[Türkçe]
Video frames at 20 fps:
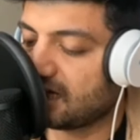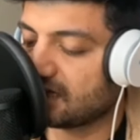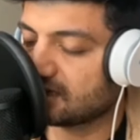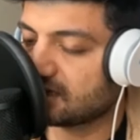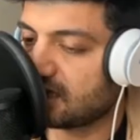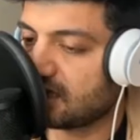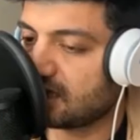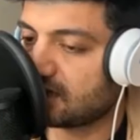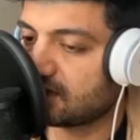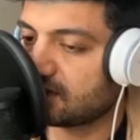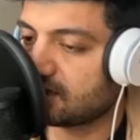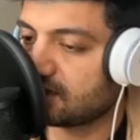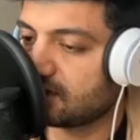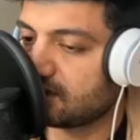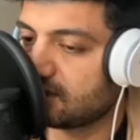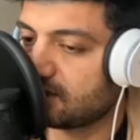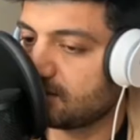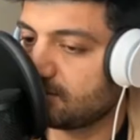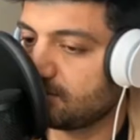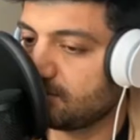bir
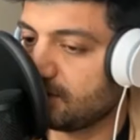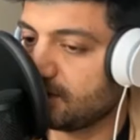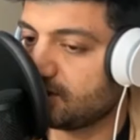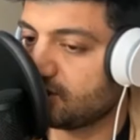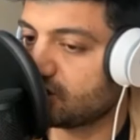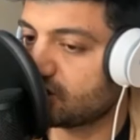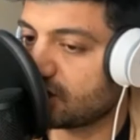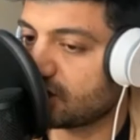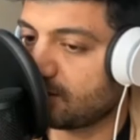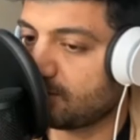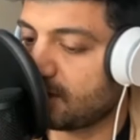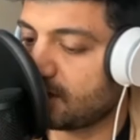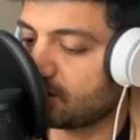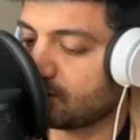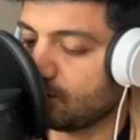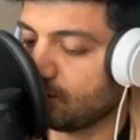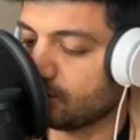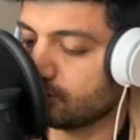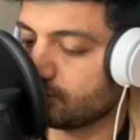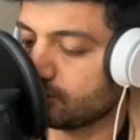azar, bir
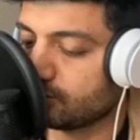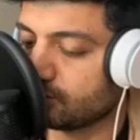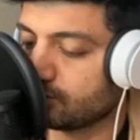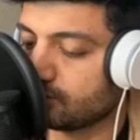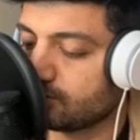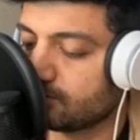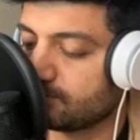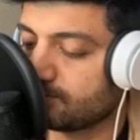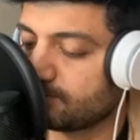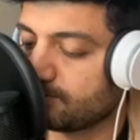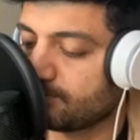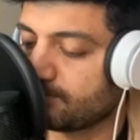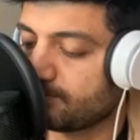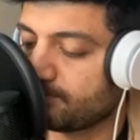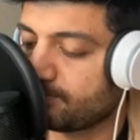şamar olsun.